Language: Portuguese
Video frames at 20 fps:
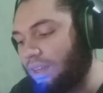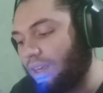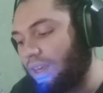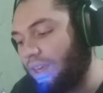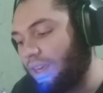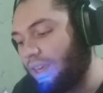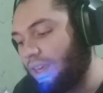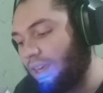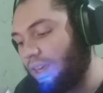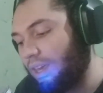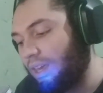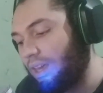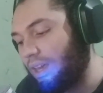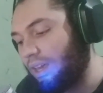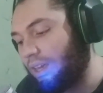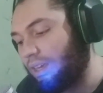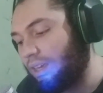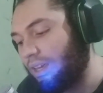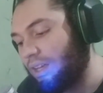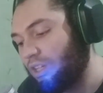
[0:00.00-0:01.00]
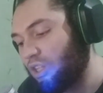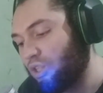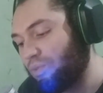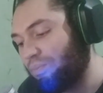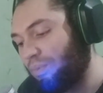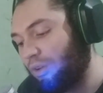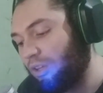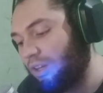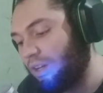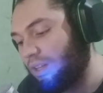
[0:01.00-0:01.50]
é, que a gente
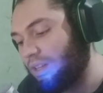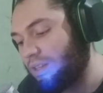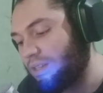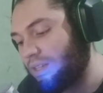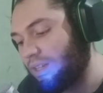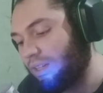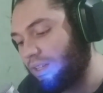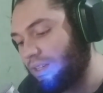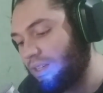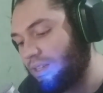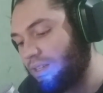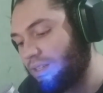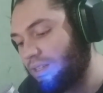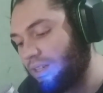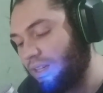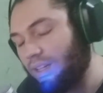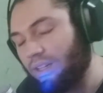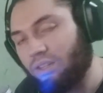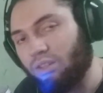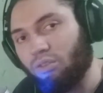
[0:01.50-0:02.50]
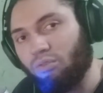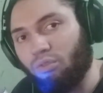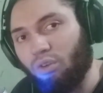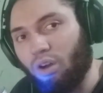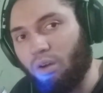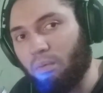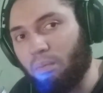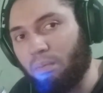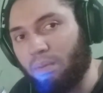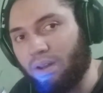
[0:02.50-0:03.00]
poderia dizer que sim, são
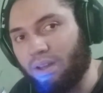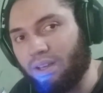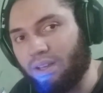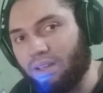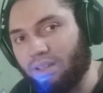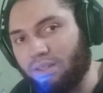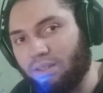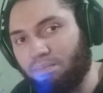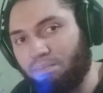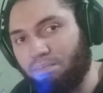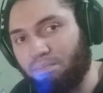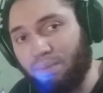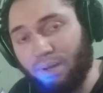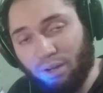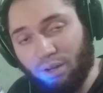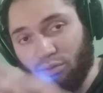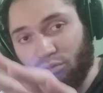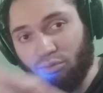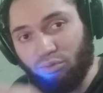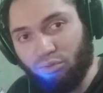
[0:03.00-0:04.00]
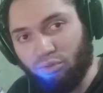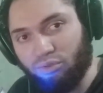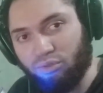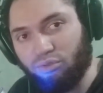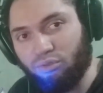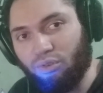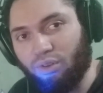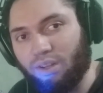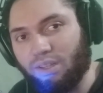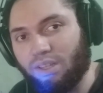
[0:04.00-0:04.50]
obras
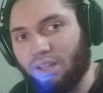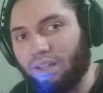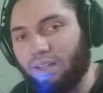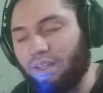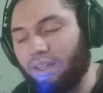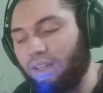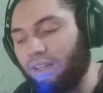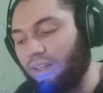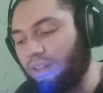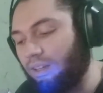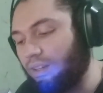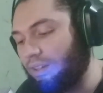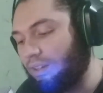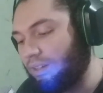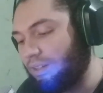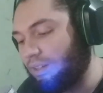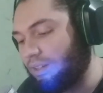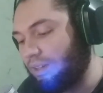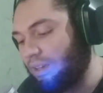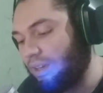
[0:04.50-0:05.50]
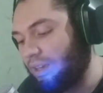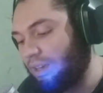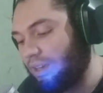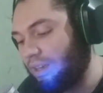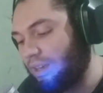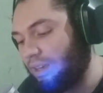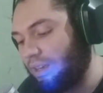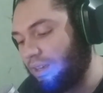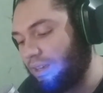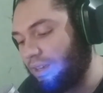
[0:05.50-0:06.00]
precursoras ali.
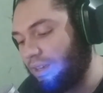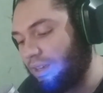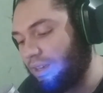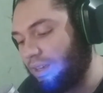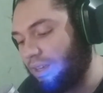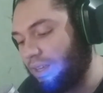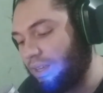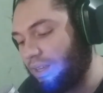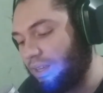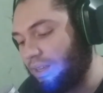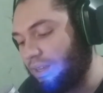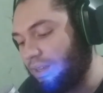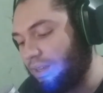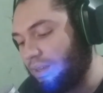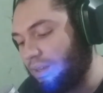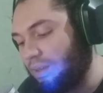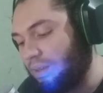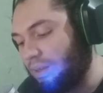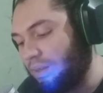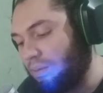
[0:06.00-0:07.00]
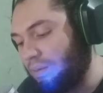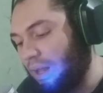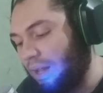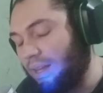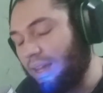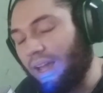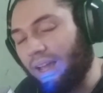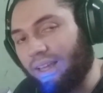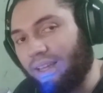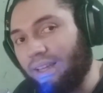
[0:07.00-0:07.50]
É, da
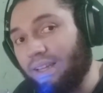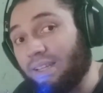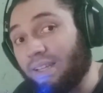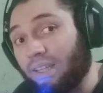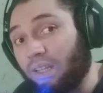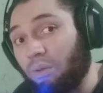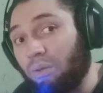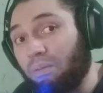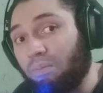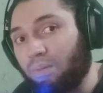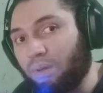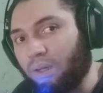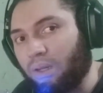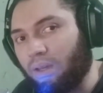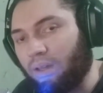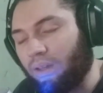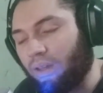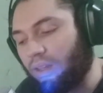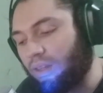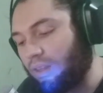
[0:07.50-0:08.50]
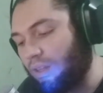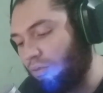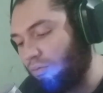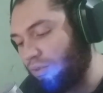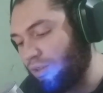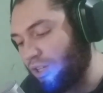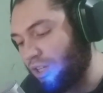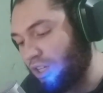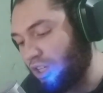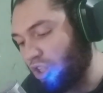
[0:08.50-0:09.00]
linha 15 até o Ipiranga. Então,
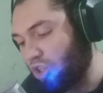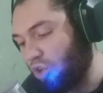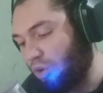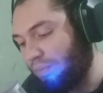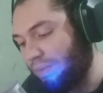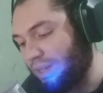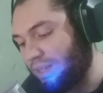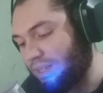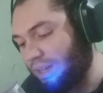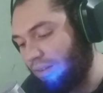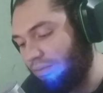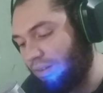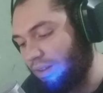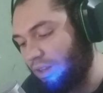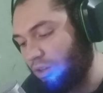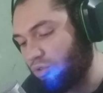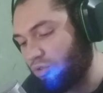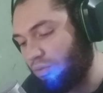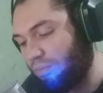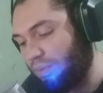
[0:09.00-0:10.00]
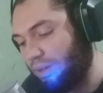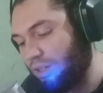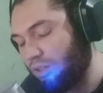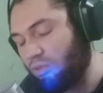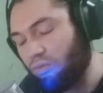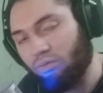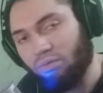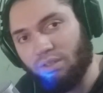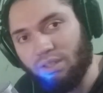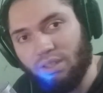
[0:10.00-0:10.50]
antes de a gente começar a falar sobre
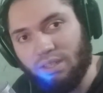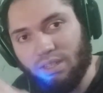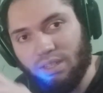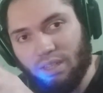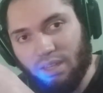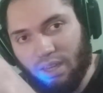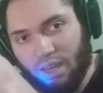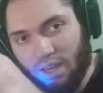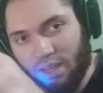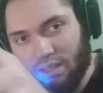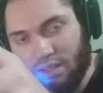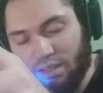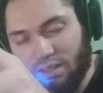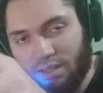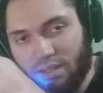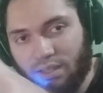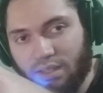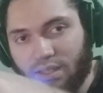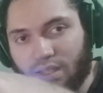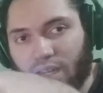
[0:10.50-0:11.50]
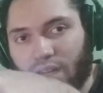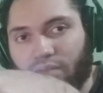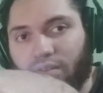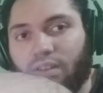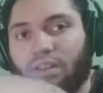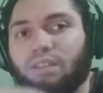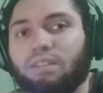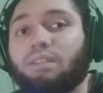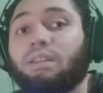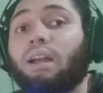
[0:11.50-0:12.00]
isso, não se esquece de se
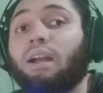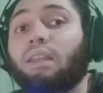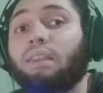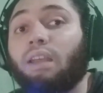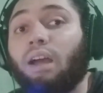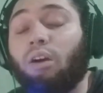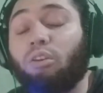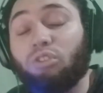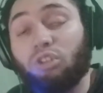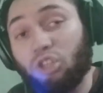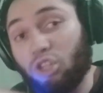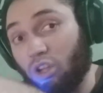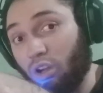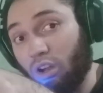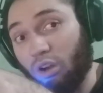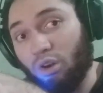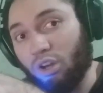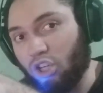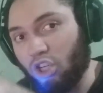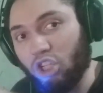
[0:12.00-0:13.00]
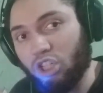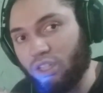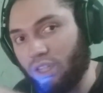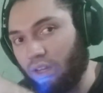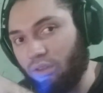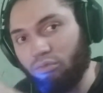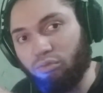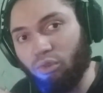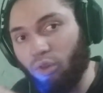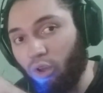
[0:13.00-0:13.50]
inscrever nesse canal. A gente, agora a gente
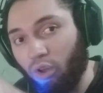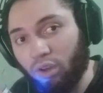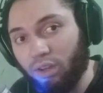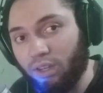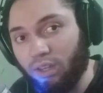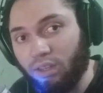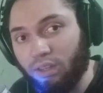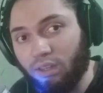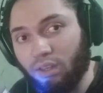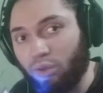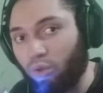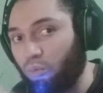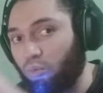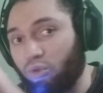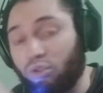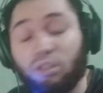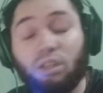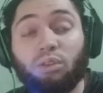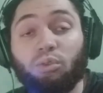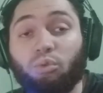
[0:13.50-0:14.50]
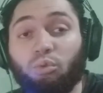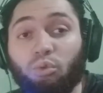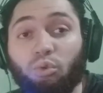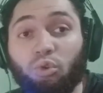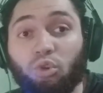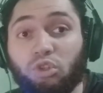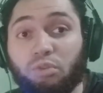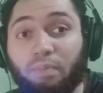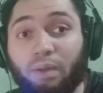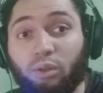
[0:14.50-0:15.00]
tem vlog, estou mostrando o
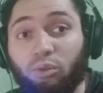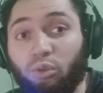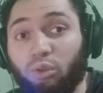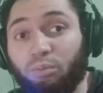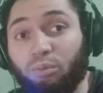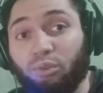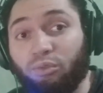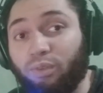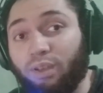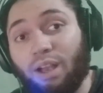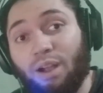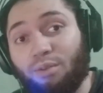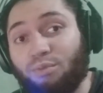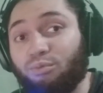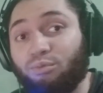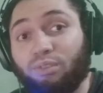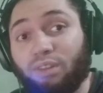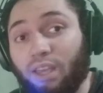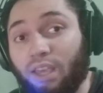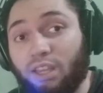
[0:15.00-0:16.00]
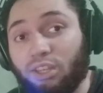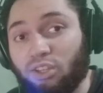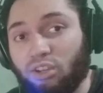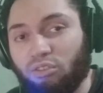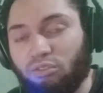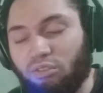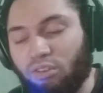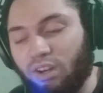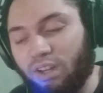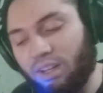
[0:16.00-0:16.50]
rosto para todo mundo ficar contente
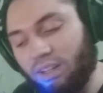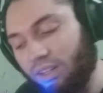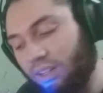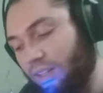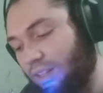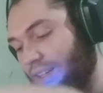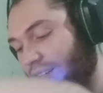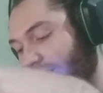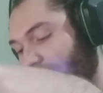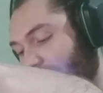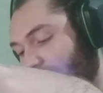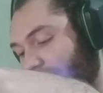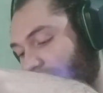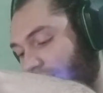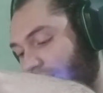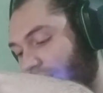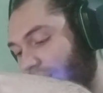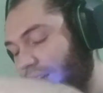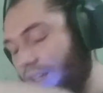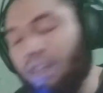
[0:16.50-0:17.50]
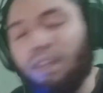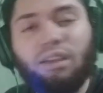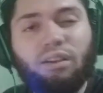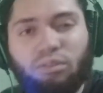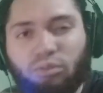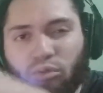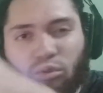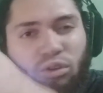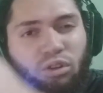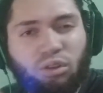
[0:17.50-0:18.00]
agora. E
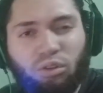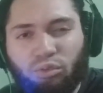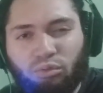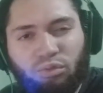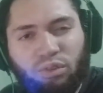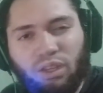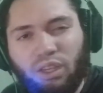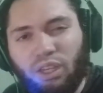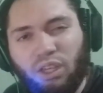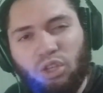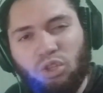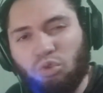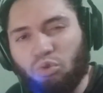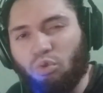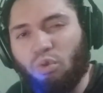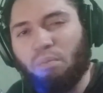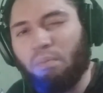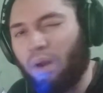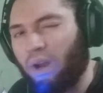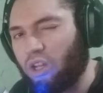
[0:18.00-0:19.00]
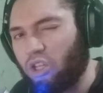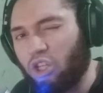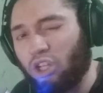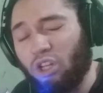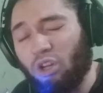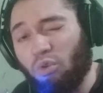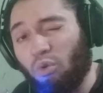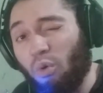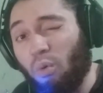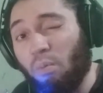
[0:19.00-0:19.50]
curta o vídeo,
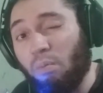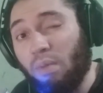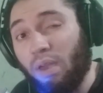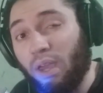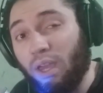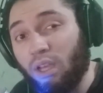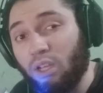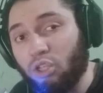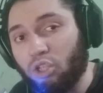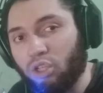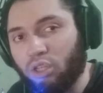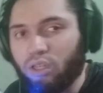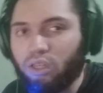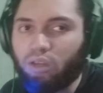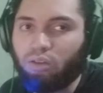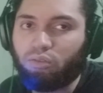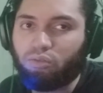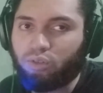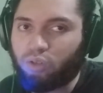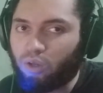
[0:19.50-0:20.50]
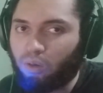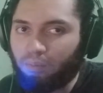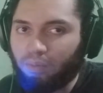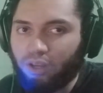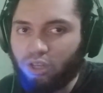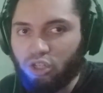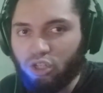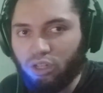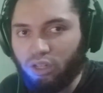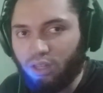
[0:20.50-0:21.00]
compartilhe, comente, que eu
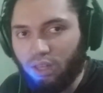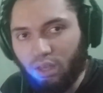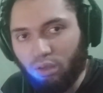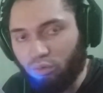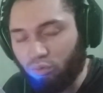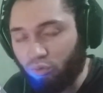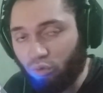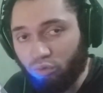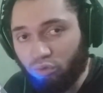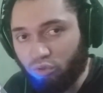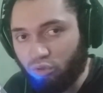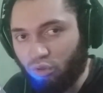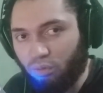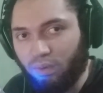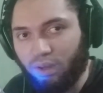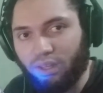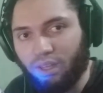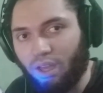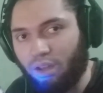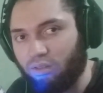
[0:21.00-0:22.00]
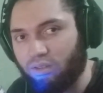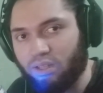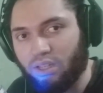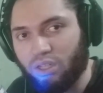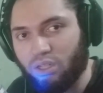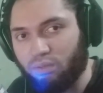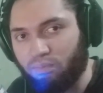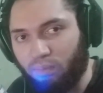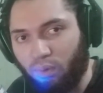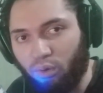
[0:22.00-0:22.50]
geralmente leio todos os comentários,
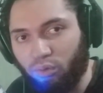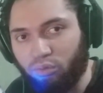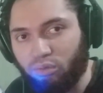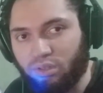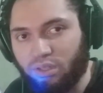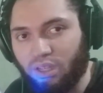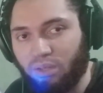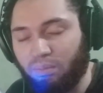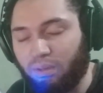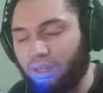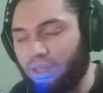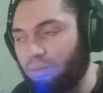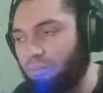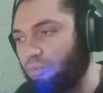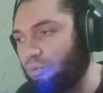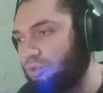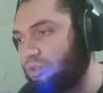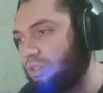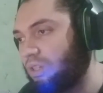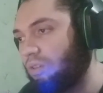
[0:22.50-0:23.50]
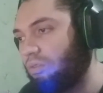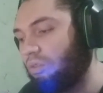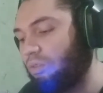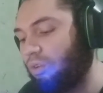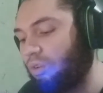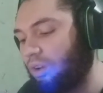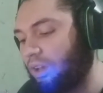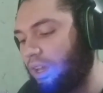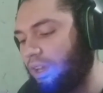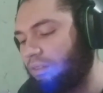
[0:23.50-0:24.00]
respondo sempre que
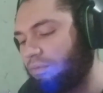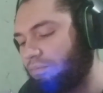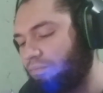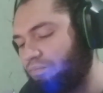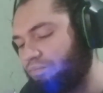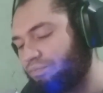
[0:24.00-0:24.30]
possível, ok?